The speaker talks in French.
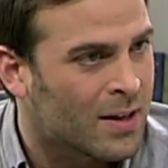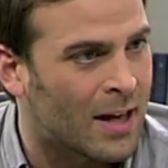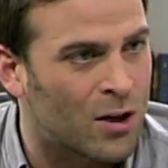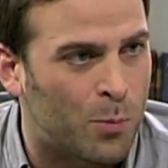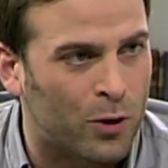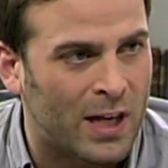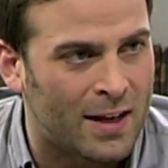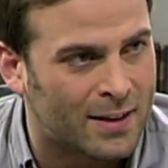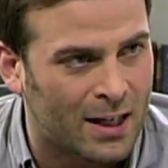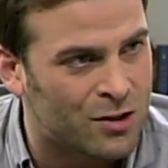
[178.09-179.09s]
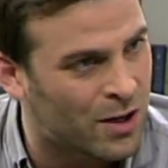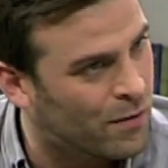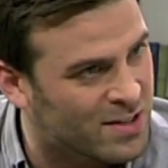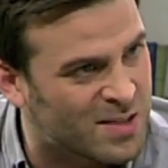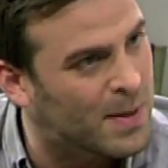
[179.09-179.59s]
Il y en a pour qui être riche,
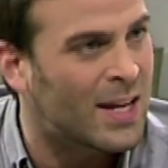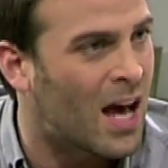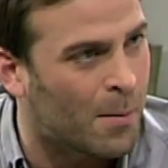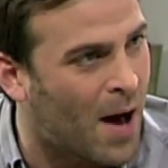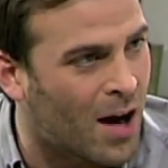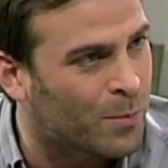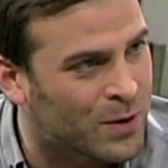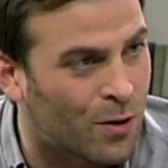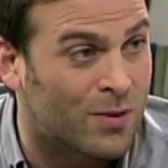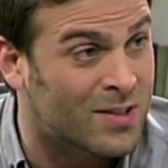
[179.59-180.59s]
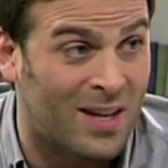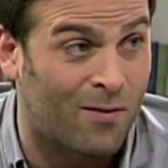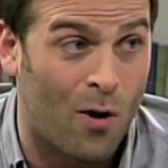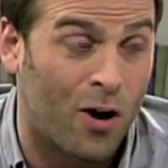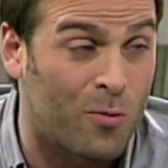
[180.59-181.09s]
avoir 10 000 en banque, puis d'autres,
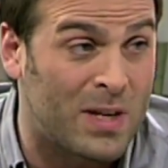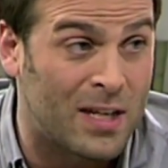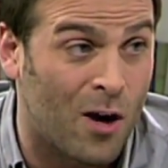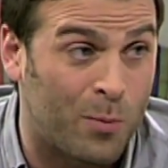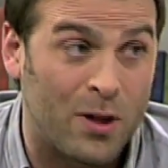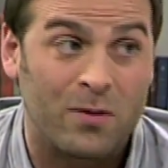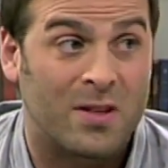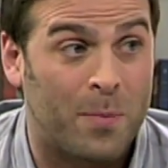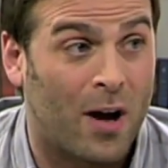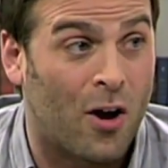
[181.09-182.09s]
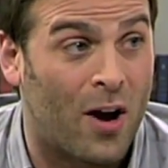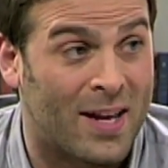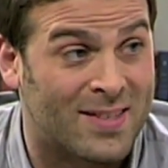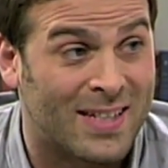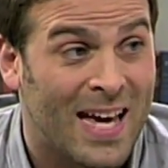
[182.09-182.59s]
d'avoir un million, puis d'autres, c'est pas encore
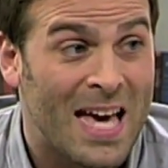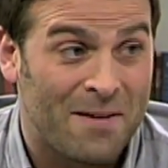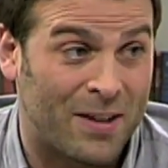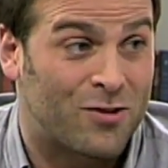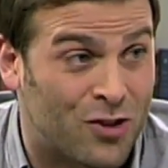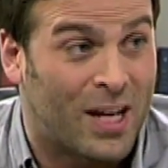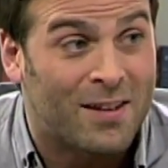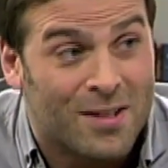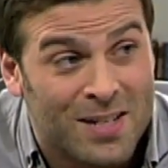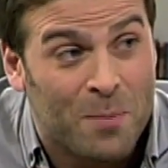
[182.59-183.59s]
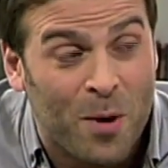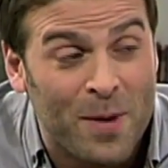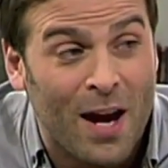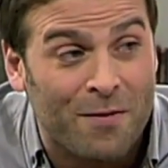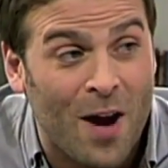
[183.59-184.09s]
assez. Fait que je dirais que ça, c'est la
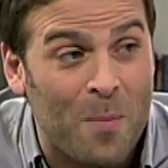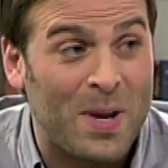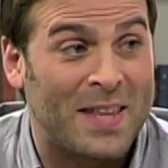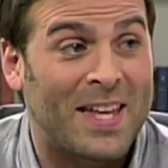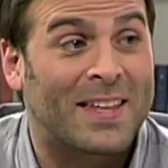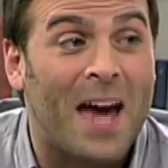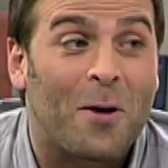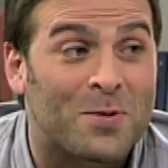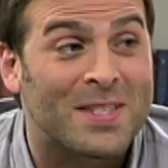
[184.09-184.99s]
première affaire. Puis la dernière